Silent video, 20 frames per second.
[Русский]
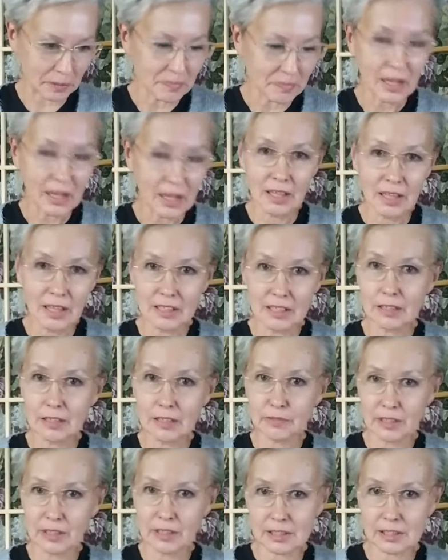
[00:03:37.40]
И в
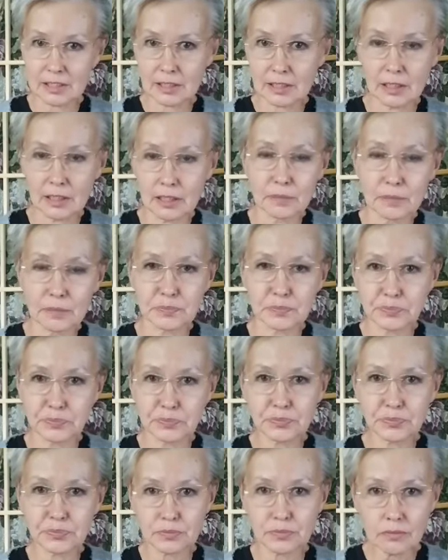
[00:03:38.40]
конце
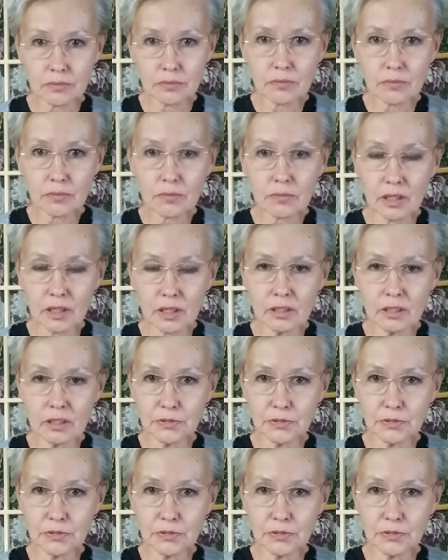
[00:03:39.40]
эфира